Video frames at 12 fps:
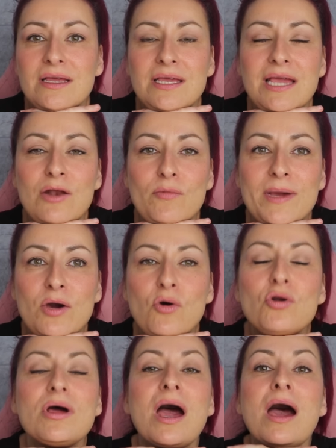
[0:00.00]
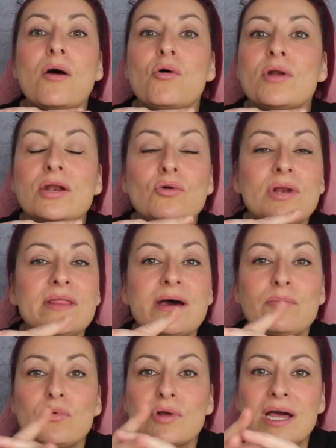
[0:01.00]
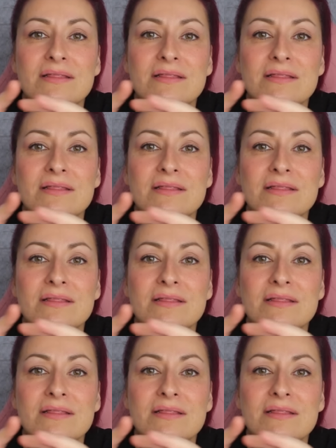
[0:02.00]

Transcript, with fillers: y a lo mejor ahora no le da por